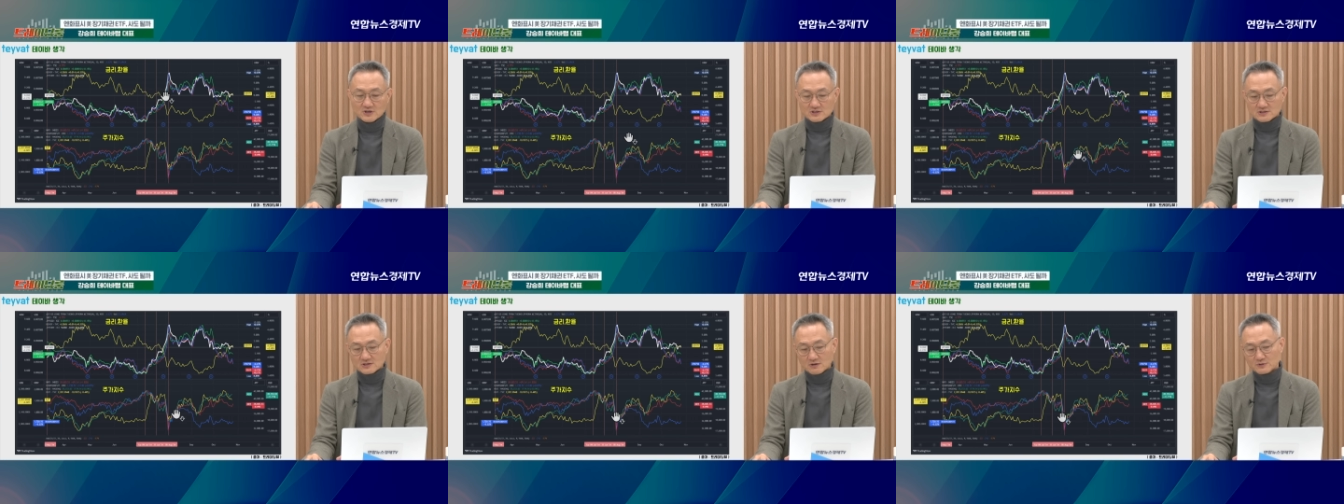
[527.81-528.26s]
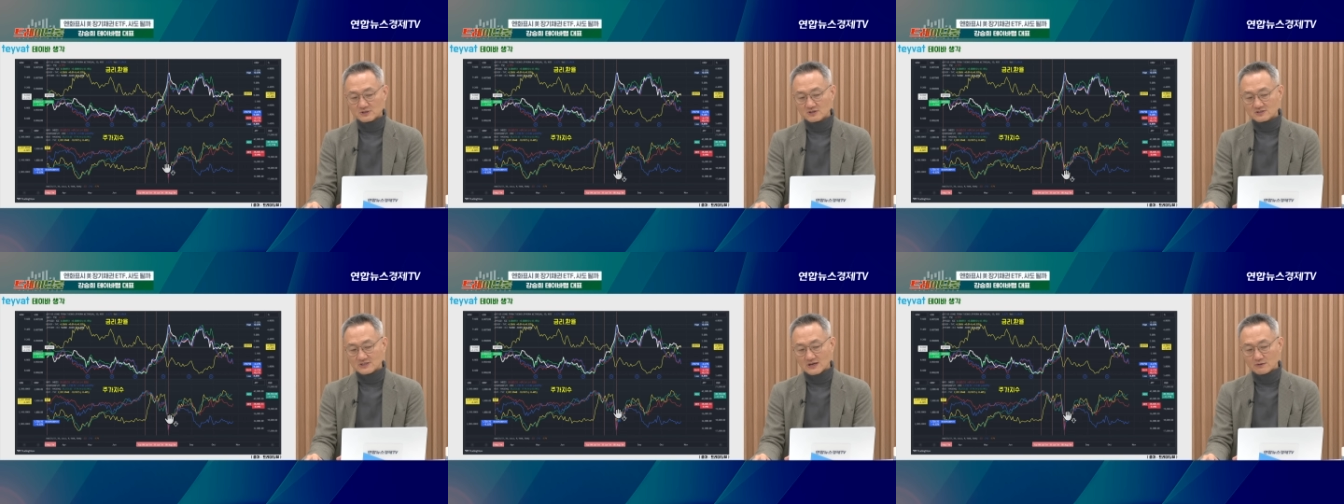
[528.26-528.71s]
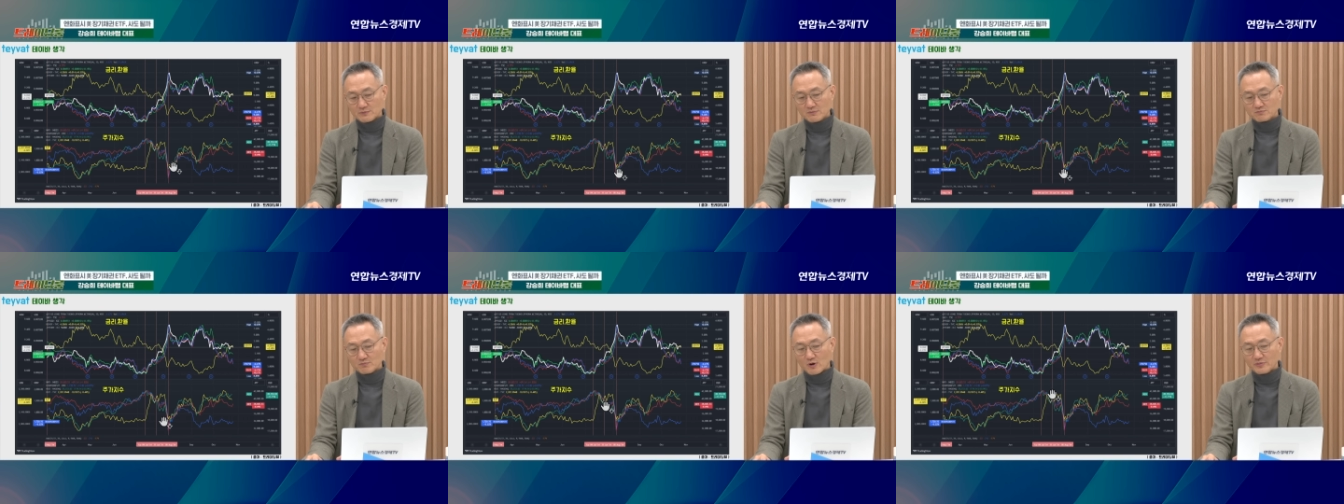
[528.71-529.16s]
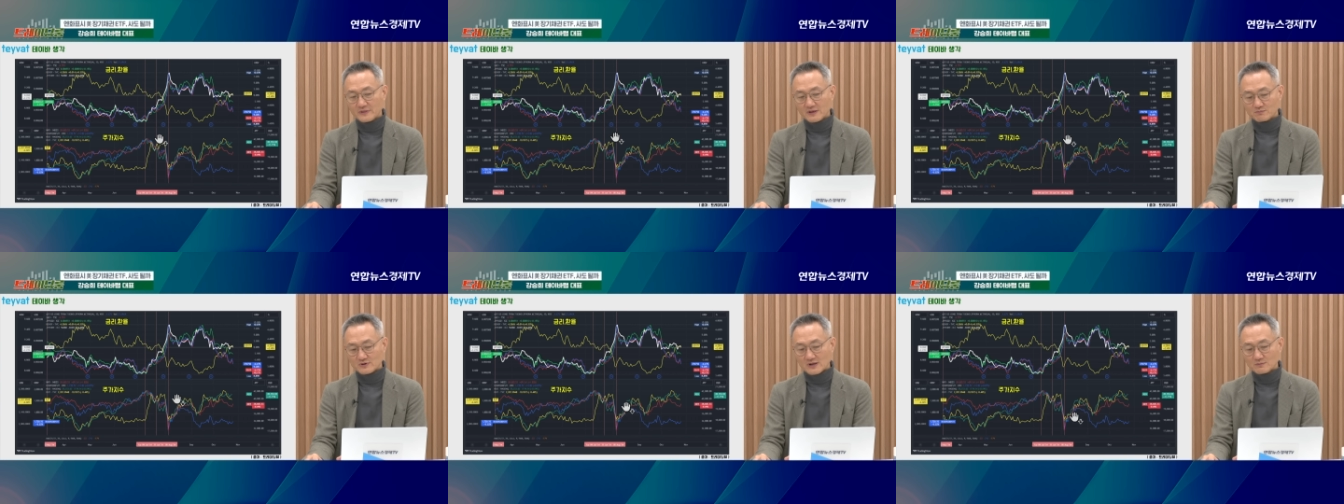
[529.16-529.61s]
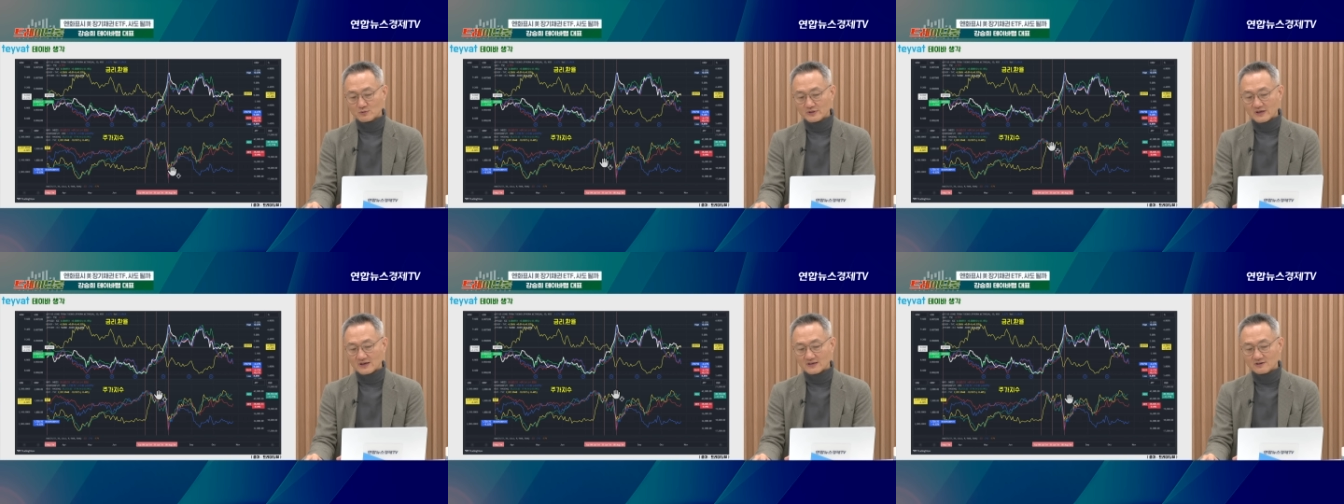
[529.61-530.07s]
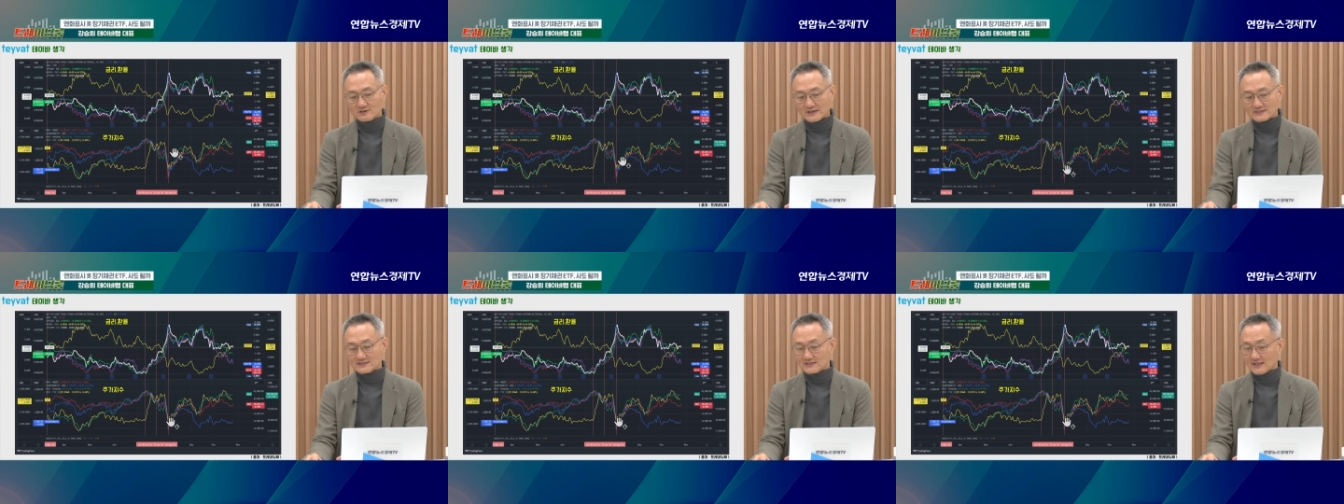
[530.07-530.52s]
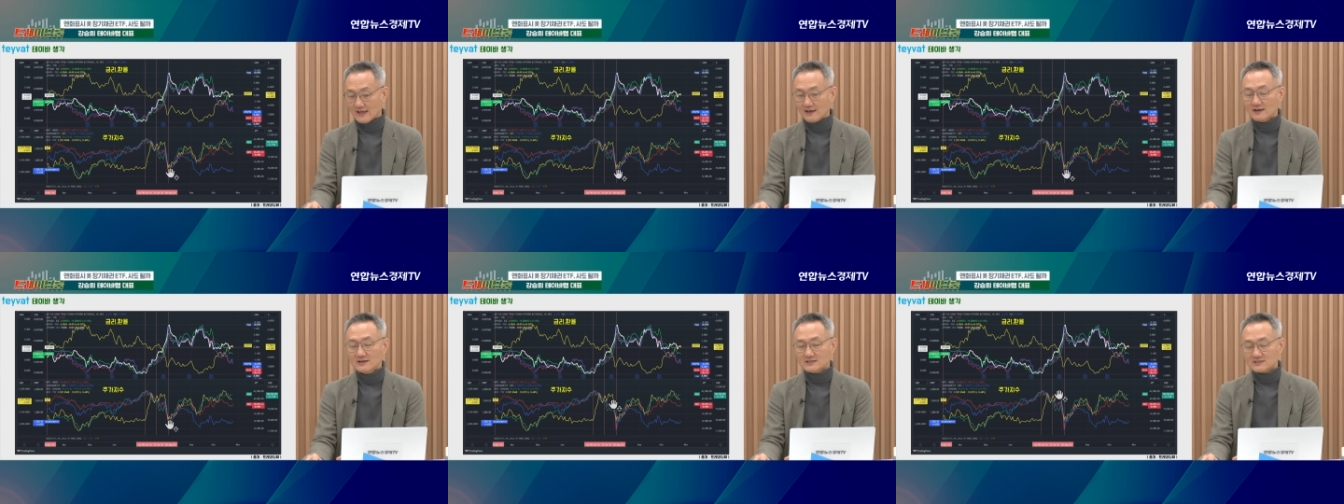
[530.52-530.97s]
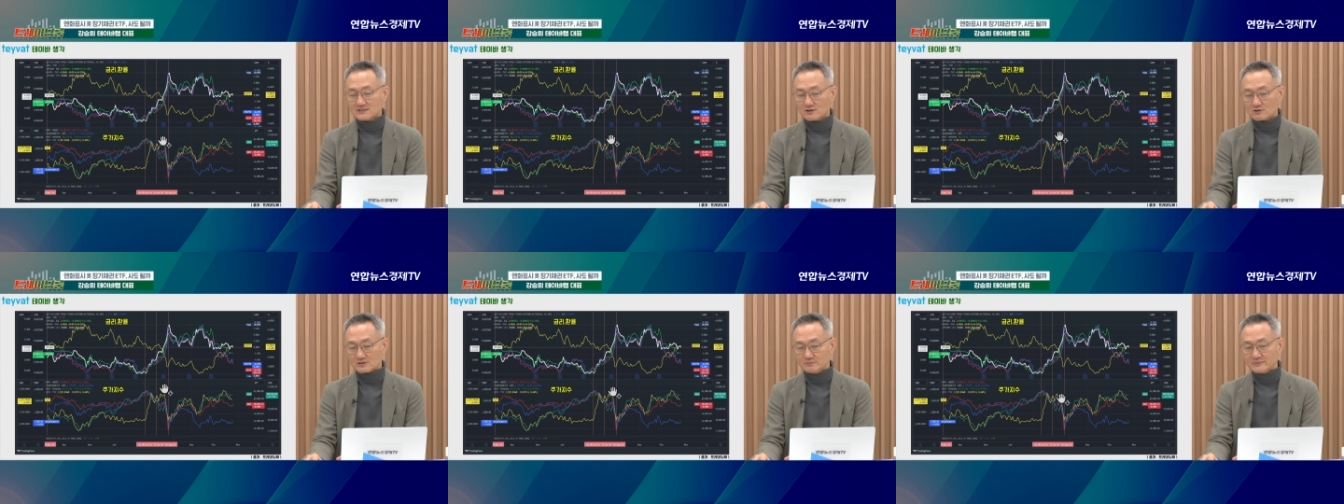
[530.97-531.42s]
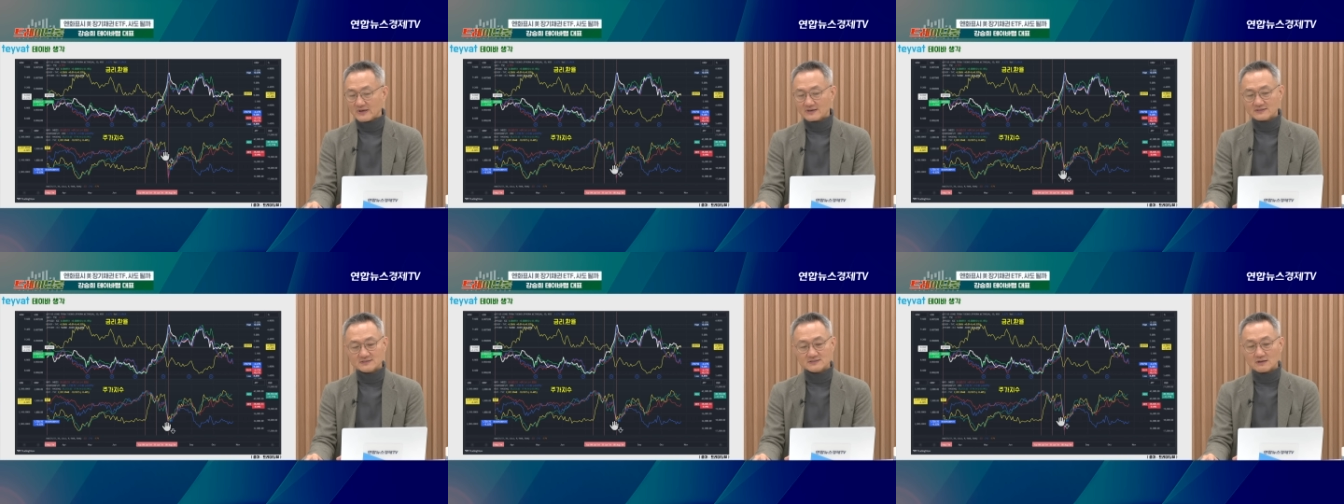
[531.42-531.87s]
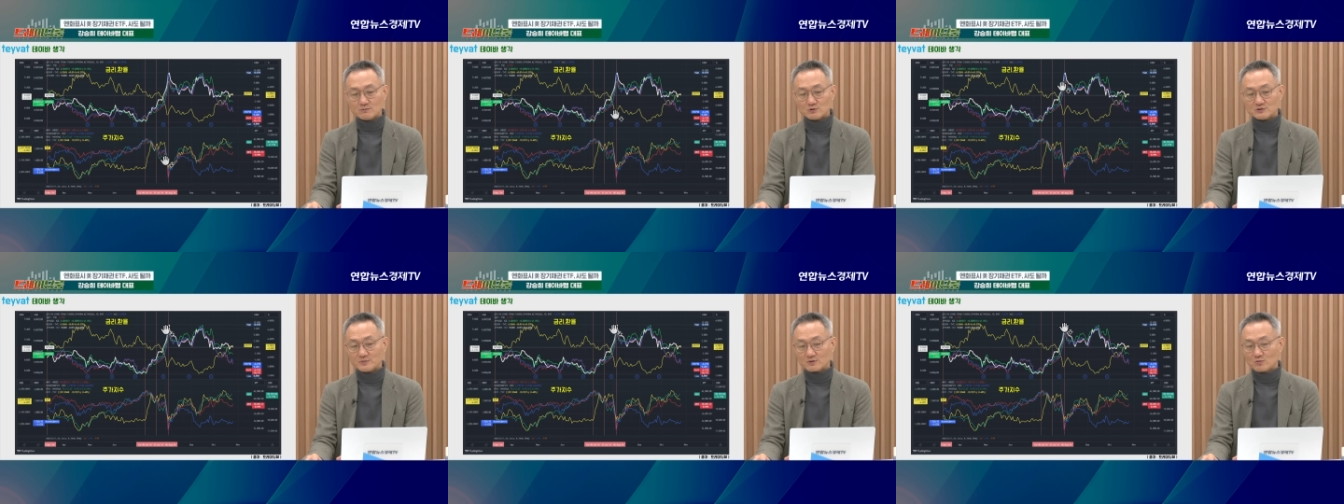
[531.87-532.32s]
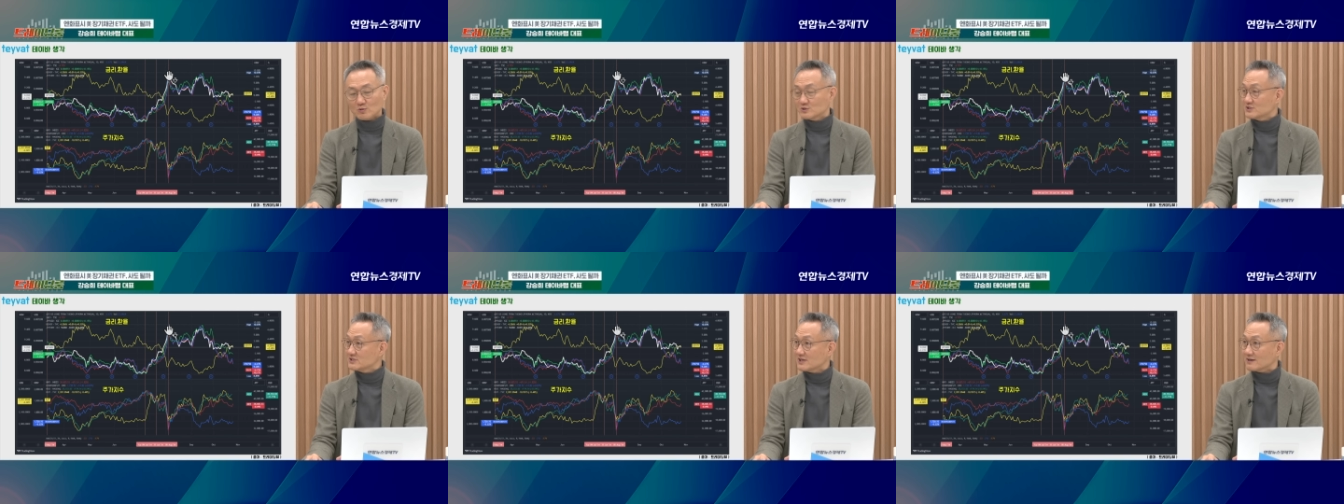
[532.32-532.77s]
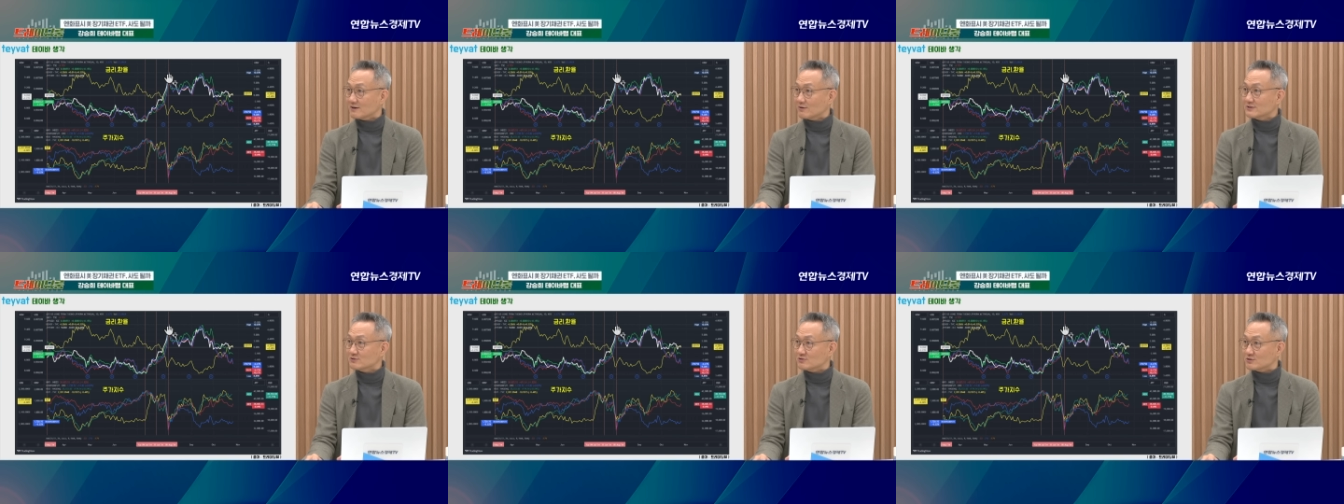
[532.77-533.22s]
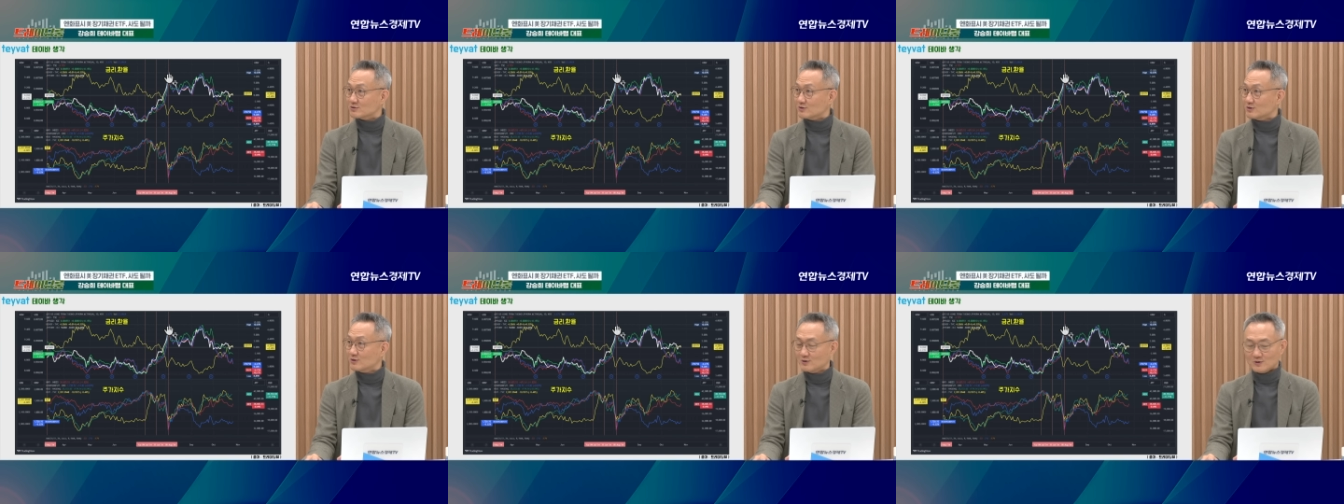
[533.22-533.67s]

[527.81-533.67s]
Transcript: 그러면서 그 다음에 먼데이 블랙 먼데이가 일어났을 때 실제로 급락했을 때 보시면 꼭지예요 환율도. 8월 초.